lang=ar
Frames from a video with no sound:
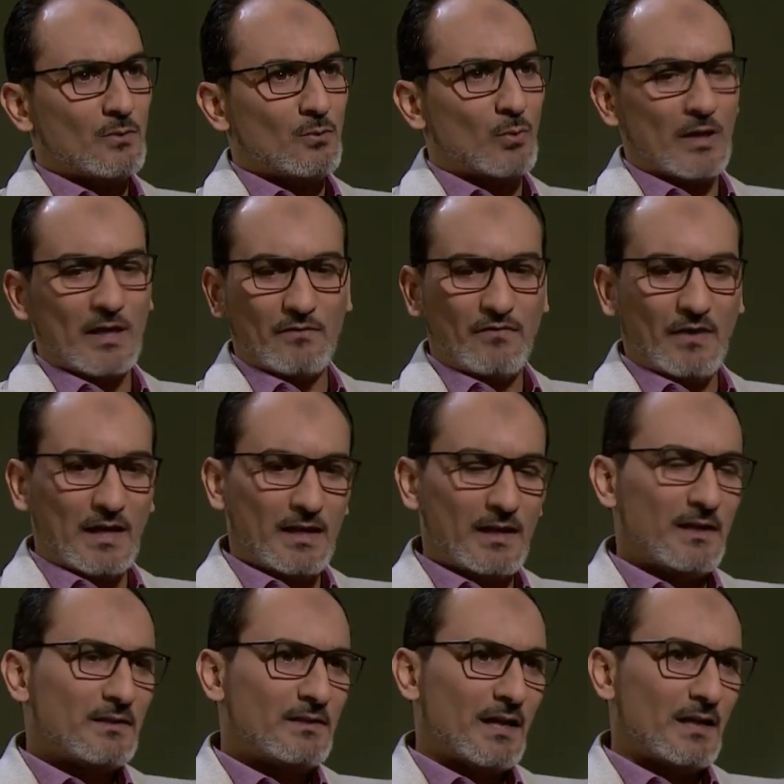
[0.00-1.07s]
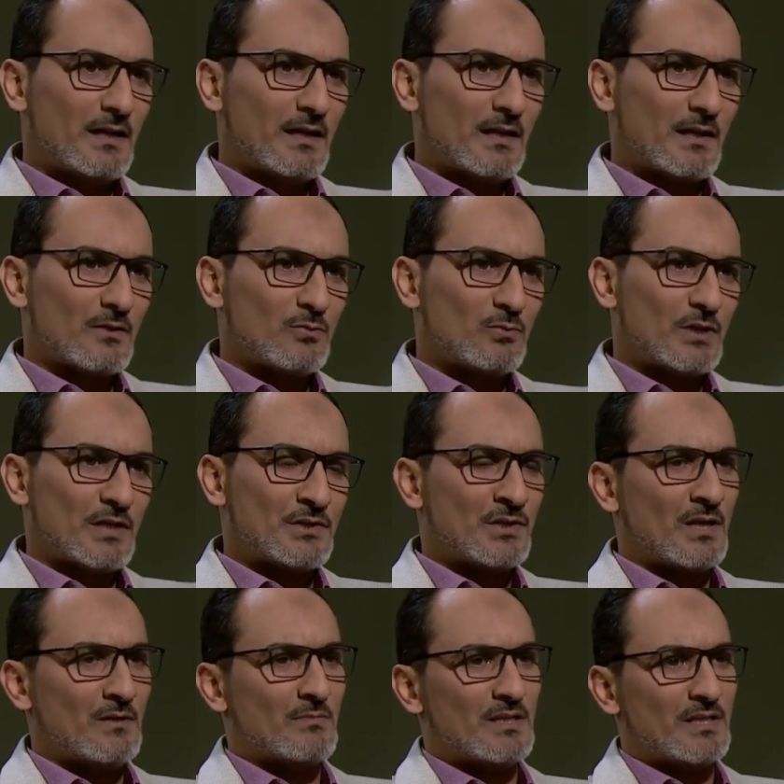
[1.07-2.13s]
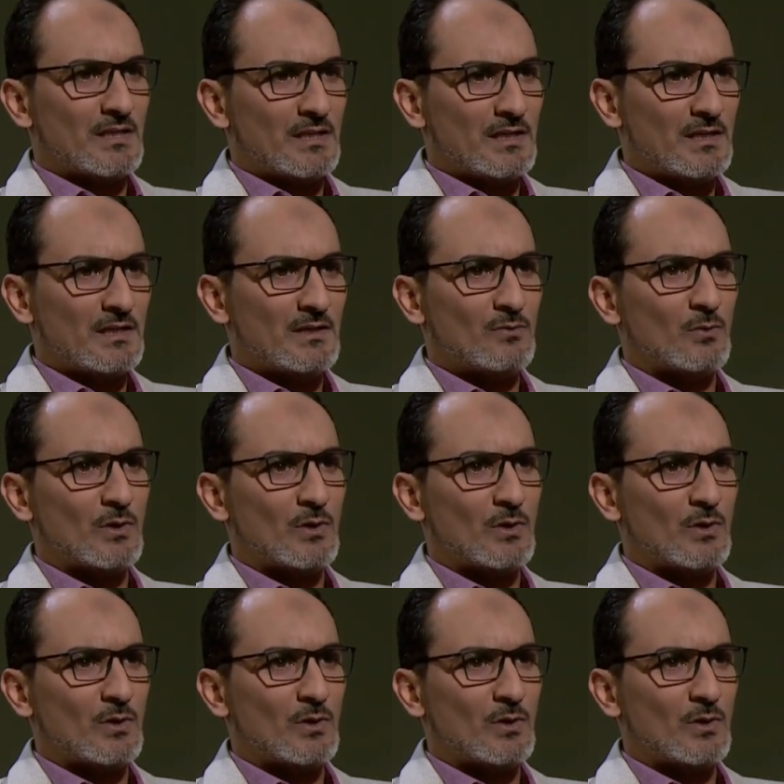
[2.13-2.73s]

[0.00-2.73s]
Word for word: والأفعال التي على الأرض وتهجير المدنيين